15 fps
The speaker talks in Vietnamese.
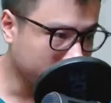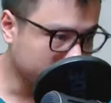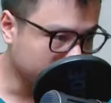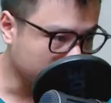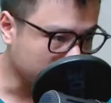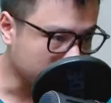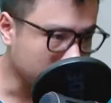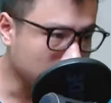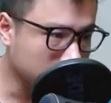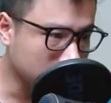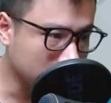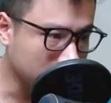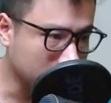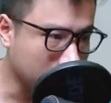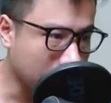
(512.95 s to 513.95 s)
Trên sườn dốc
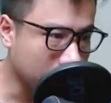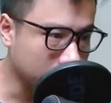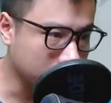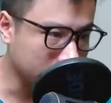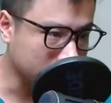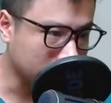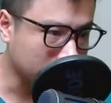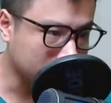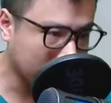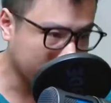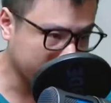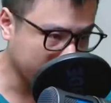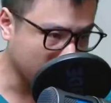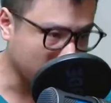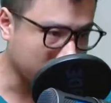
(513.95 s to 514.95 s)
thì ba người tâm
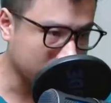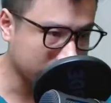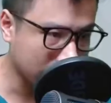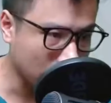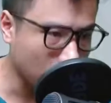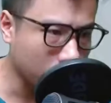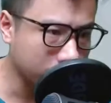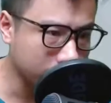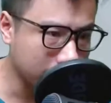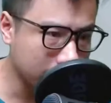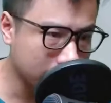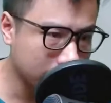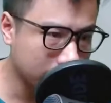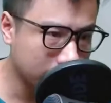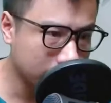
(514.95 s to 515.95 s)
thanh đều căng thẳng quan
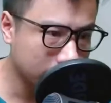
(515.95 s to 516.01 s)
sát.